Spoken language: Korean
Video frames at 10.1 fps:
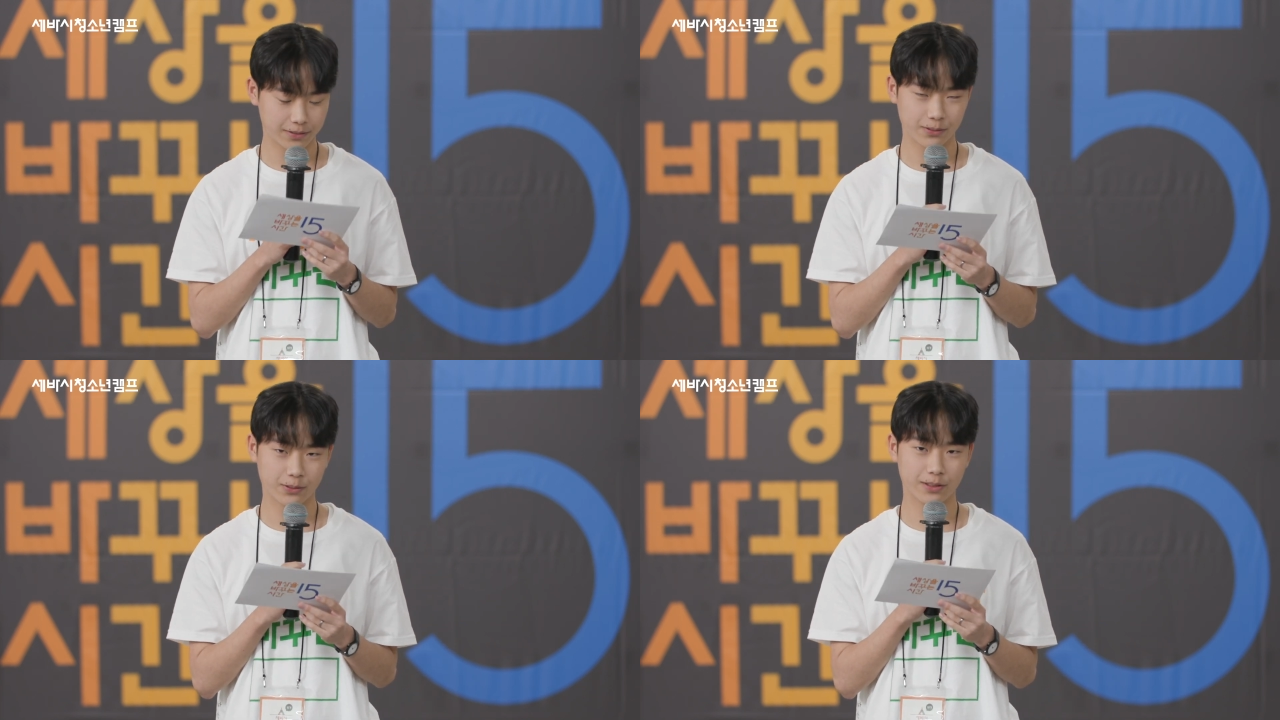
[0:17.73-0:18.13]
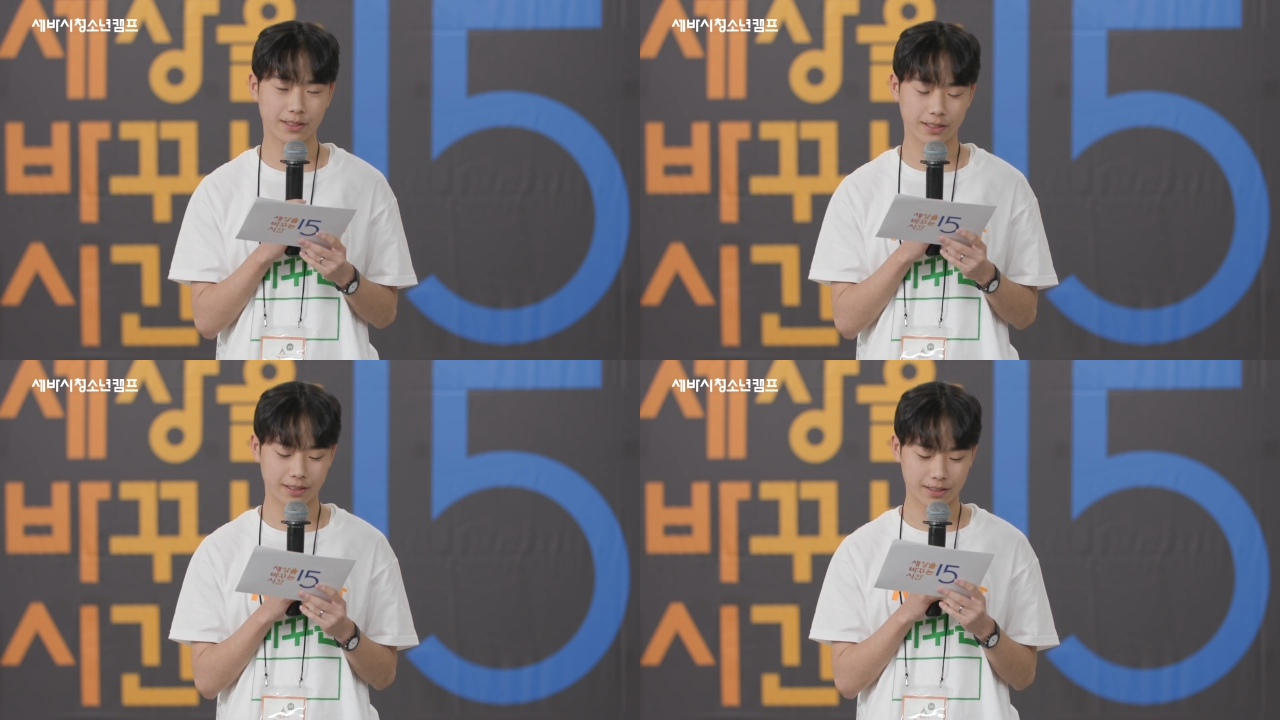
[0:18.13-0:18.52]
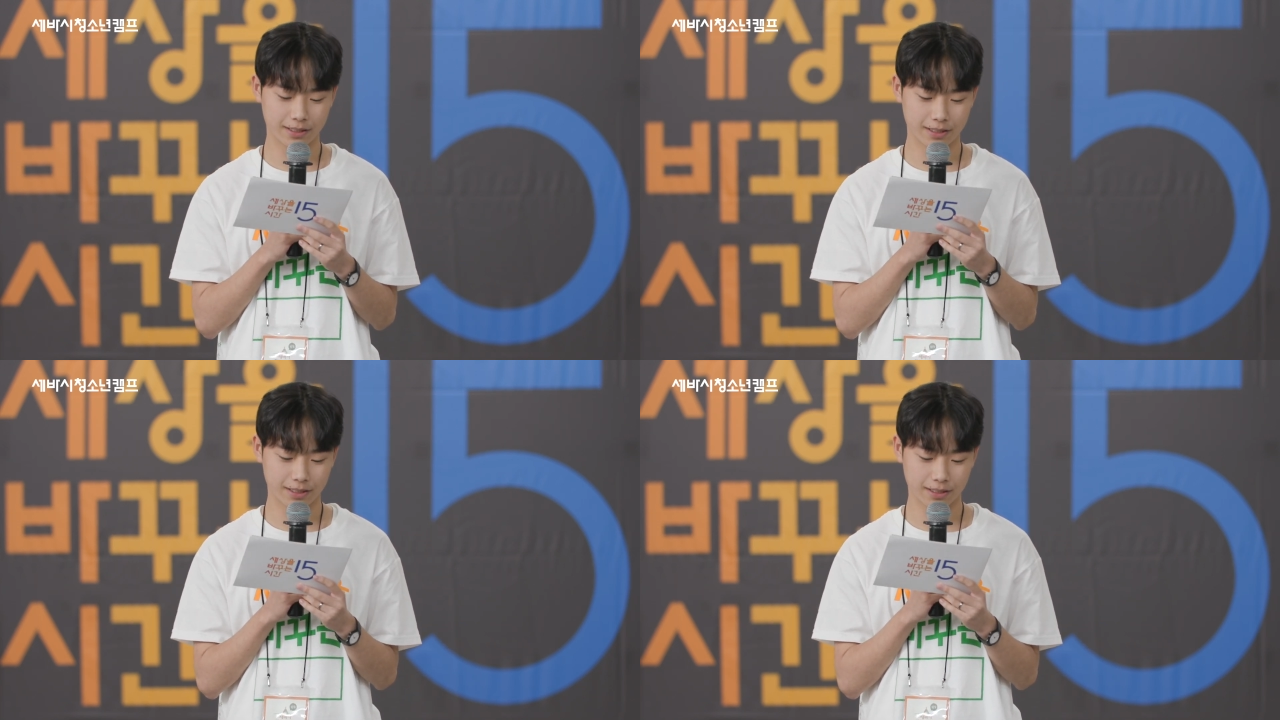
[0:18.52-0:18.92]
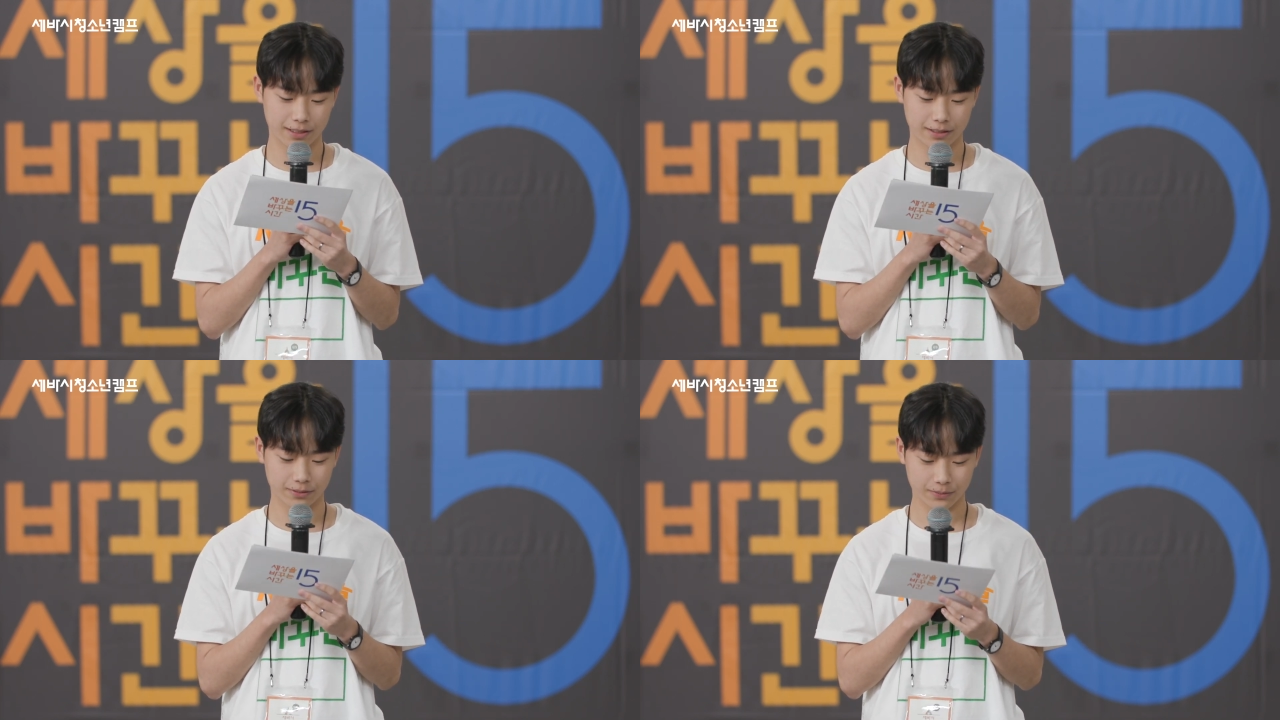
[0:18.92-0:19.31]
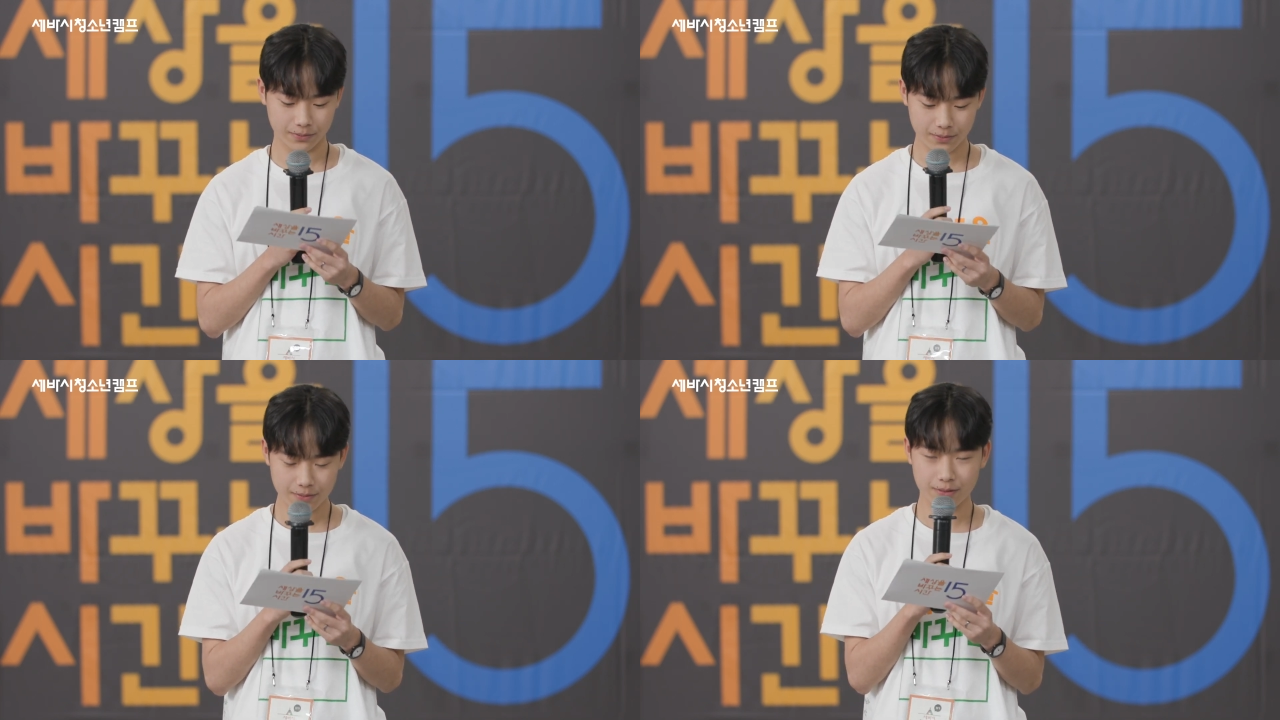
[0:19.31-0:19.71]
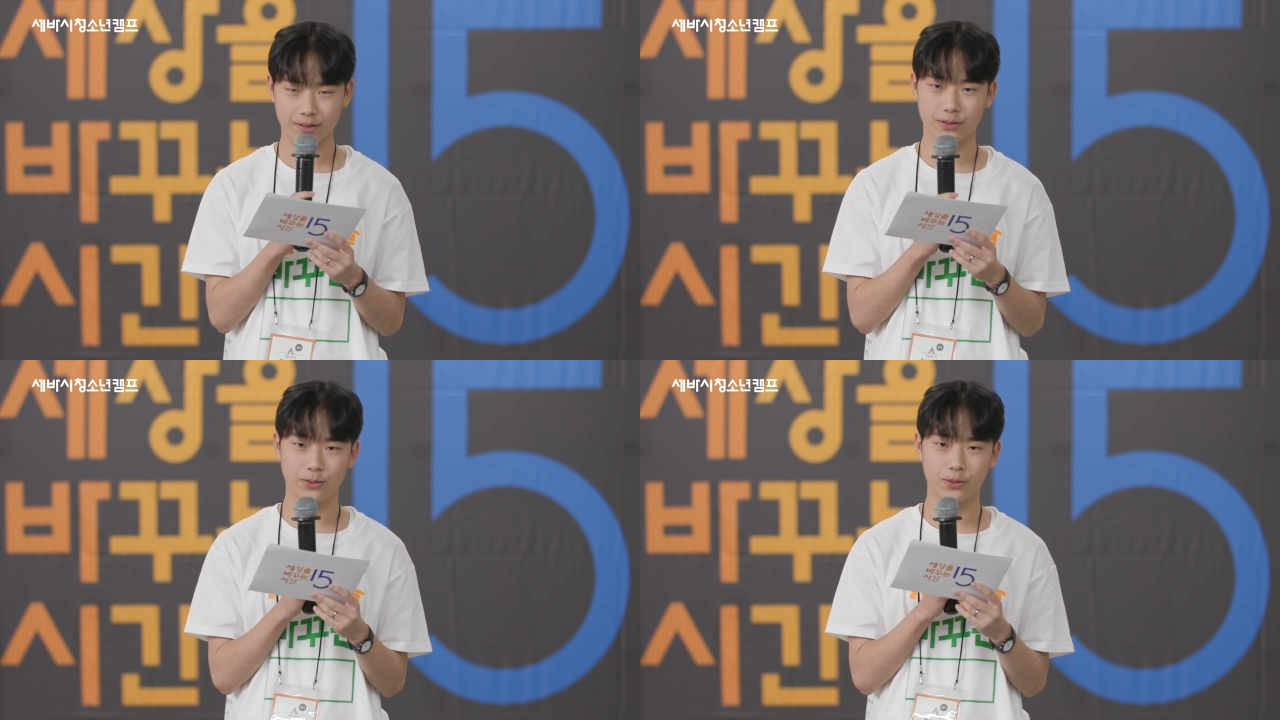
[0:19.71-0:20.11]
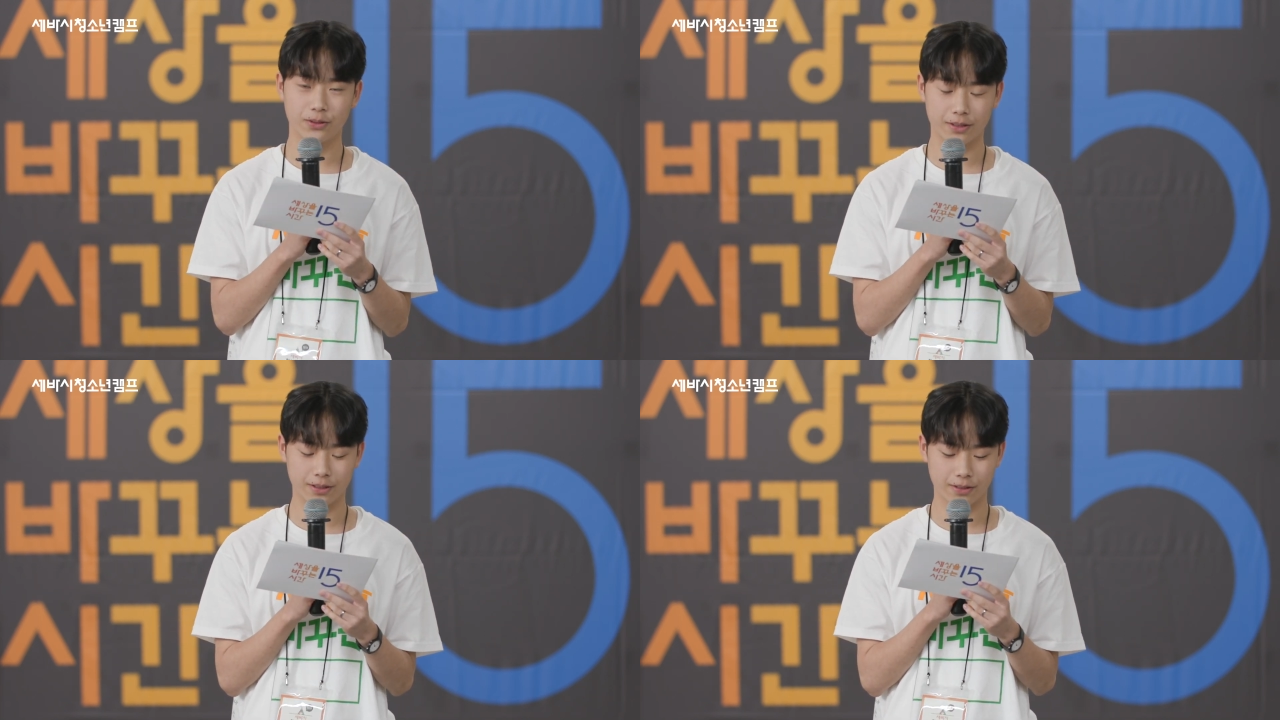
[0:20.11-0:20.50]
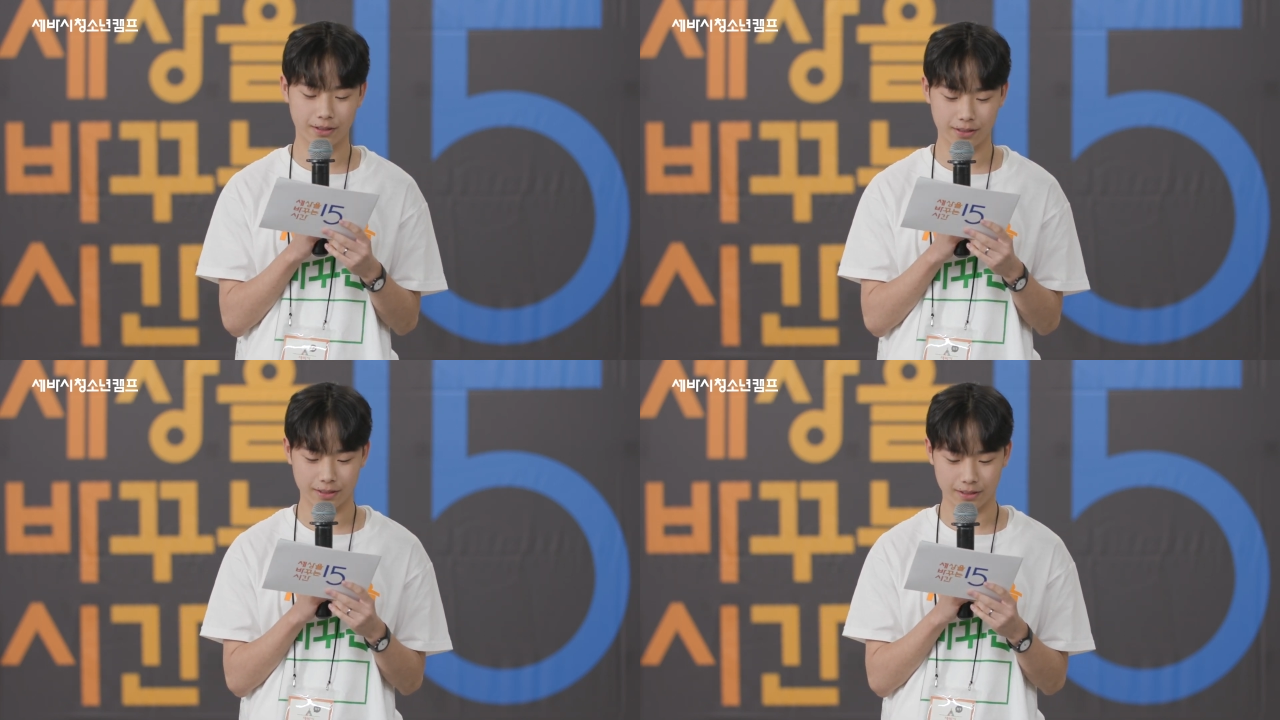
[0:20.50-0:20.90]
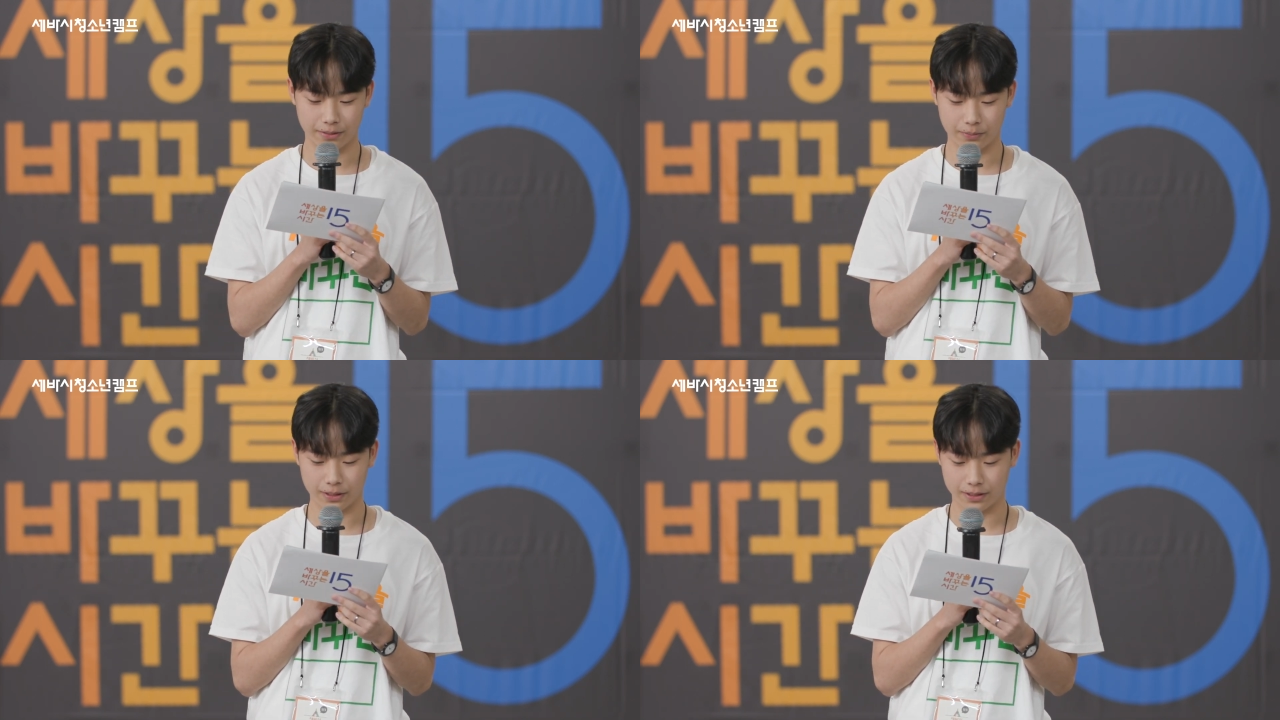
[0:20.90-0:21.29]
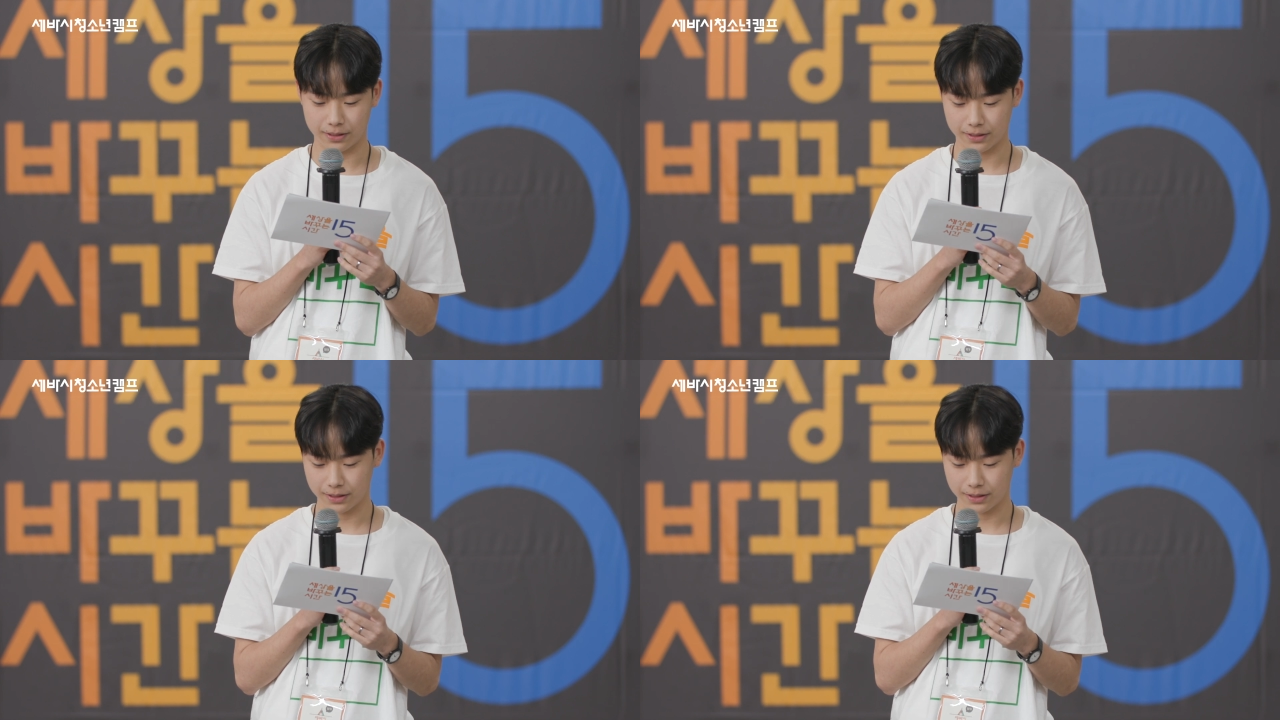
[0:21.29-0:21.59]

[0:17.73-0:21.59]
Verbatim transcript: 오늘 제가 할 이야기는 용기와 관련된 이야기입니다.